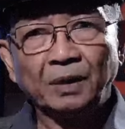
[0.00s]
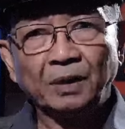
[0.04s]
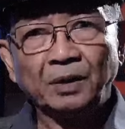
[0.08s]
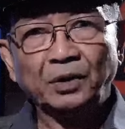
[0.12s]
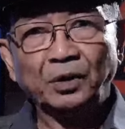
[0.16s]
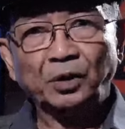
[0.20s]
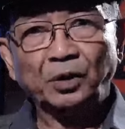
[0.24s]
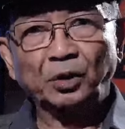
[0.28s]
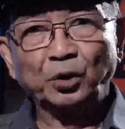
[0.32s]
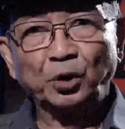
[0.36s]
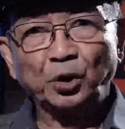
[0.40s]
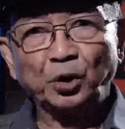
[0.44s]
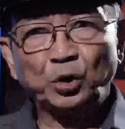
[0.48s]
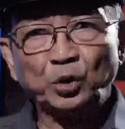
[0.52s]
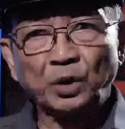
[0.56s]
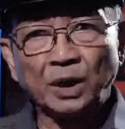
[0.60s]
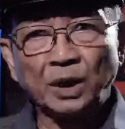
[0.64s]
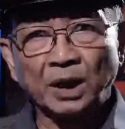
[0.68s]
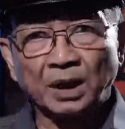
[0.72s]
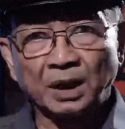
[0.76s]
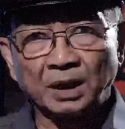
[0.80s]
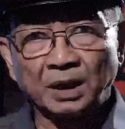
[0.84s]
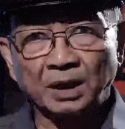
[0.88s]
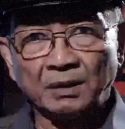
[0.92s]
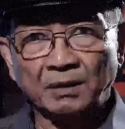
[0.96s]

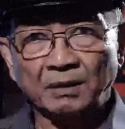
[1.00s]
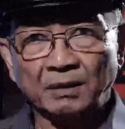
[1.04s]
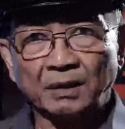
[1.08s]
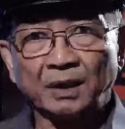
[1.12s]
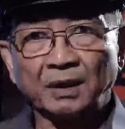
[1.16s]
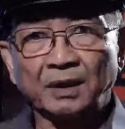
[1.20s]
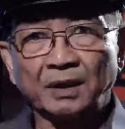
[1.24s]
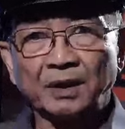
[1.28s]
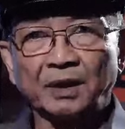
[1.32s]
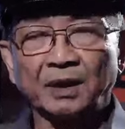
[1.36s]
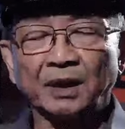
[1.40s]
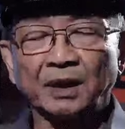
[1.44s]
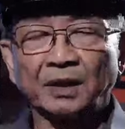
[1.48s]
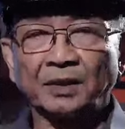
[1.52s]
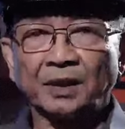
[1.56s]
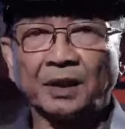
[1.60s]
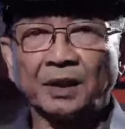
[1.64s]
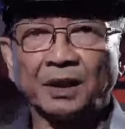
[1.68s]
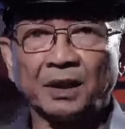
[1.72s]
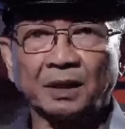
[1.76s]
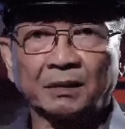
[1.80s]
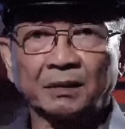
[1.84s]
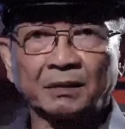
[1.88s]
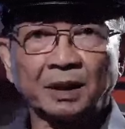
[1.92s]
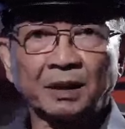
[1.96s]
setujukah Anda jika saya
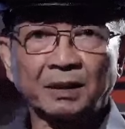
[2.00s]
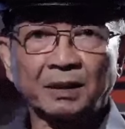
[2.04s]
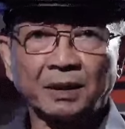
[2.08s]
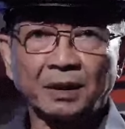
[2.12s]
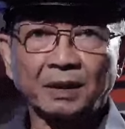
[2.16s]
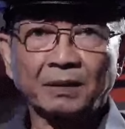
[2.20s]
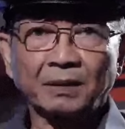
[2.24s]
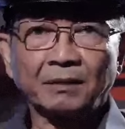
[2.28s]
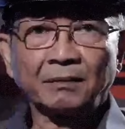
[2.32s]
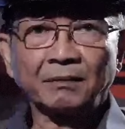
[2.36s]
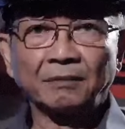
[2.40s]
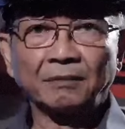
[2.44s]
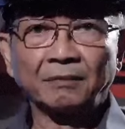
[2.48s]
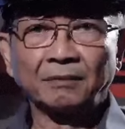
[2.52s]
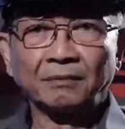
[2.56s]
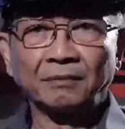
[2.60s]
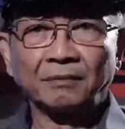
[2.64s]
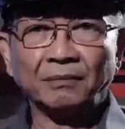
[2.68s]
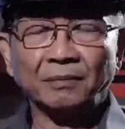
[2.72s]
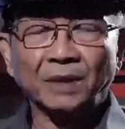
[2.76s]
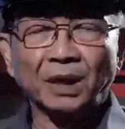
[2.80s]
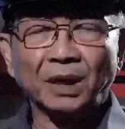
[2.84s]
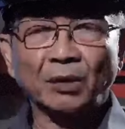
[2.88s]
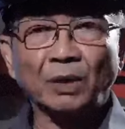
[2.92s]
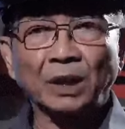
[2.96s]
katakan
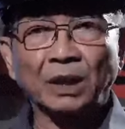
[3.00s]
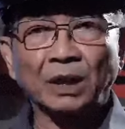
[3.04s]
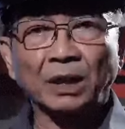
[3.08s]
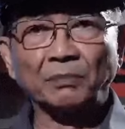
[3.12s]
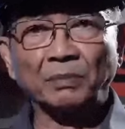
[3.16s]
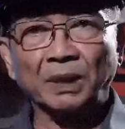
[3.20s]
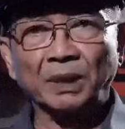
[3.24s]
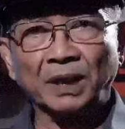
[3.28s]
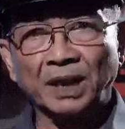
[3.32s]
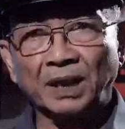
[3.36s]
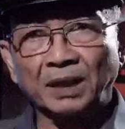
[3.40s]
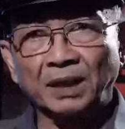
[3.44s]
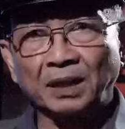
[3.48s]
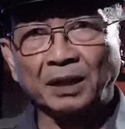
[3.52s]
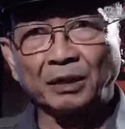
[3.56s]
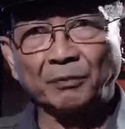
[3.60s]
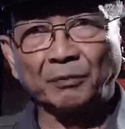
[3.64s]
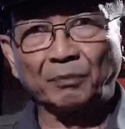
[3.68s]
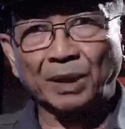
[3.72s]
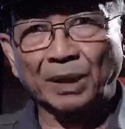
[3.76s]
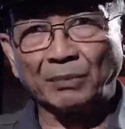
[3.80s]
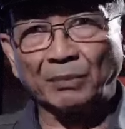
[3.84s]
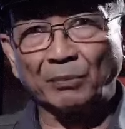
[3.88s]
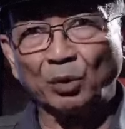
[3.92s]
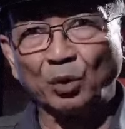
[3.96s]
bahwa kemenangan
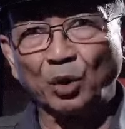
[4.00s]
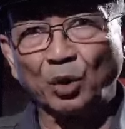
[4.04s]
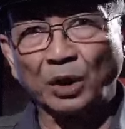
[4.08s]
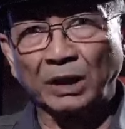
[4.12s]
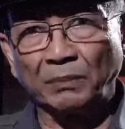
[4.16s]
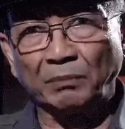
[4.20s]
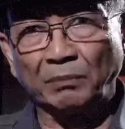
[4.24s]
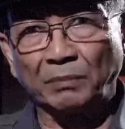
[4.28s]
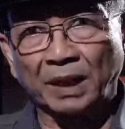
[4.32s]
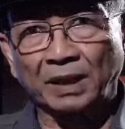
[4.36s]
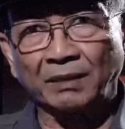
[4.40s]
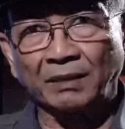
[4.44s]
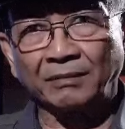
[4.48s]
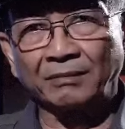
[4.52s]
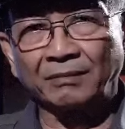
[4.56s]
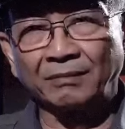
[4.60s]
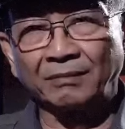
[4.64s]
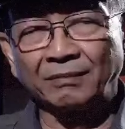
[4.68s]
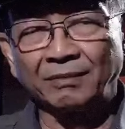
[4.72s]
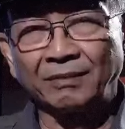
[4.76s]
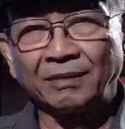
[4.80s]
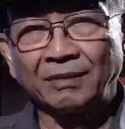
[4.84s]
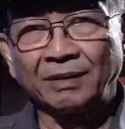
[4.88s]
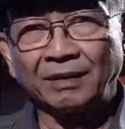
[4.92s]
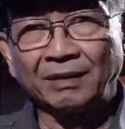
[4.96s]
Prabowo Gibran
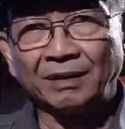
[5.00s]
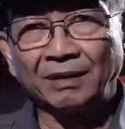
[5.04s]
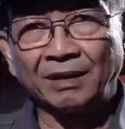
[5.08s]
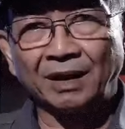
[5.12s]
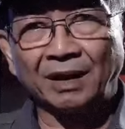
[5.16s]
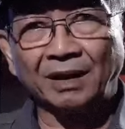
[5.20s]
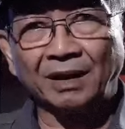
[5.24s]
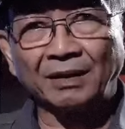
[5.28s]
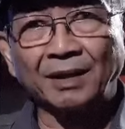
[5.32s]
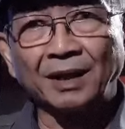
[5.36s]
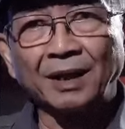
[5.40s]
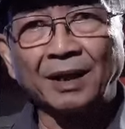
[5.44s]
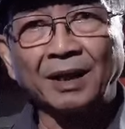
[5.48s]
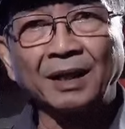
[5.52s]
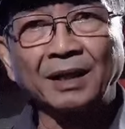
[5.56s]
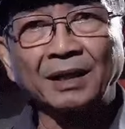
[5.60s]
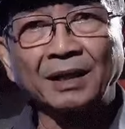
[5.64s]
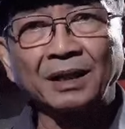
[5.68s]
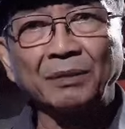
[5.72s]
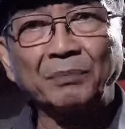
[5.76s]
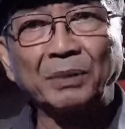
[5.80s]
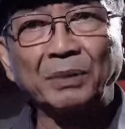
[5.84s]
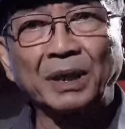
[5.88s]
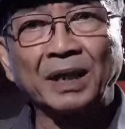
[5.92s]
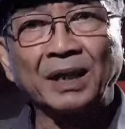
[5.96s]
adalah
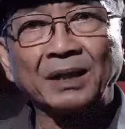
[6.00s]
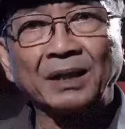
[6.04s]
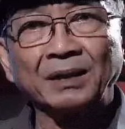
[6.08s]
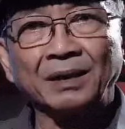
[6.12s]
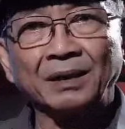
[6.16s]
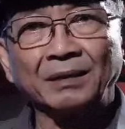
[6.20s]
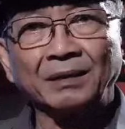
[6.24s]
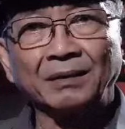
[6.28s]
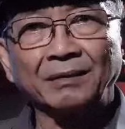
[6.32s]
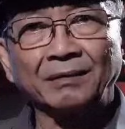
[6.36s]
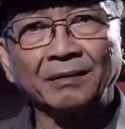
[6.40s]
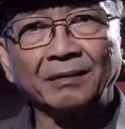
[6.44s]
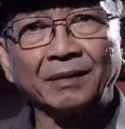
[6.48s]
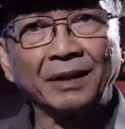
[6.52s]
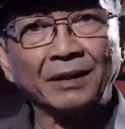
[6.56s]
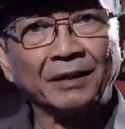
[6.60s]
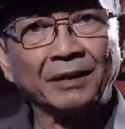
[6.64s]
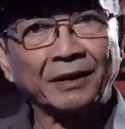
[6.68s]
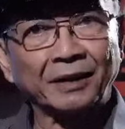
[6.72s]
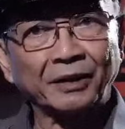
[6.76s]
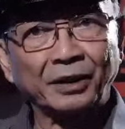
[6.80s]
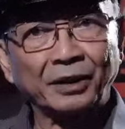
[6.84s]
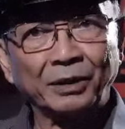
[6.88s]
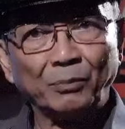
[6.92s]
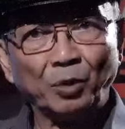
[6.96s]
kemenangan
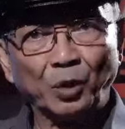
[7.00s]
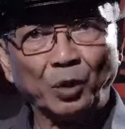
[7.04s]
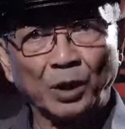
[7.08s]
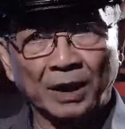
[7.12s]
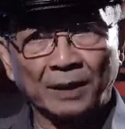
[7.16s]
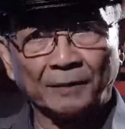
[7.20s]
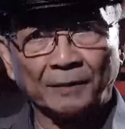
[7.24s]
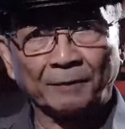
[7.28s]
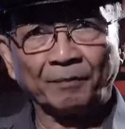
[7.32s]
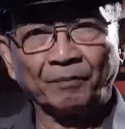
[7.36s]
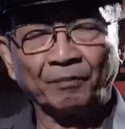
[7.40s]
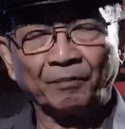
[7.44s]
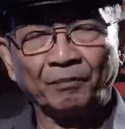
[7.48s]
generasi muda?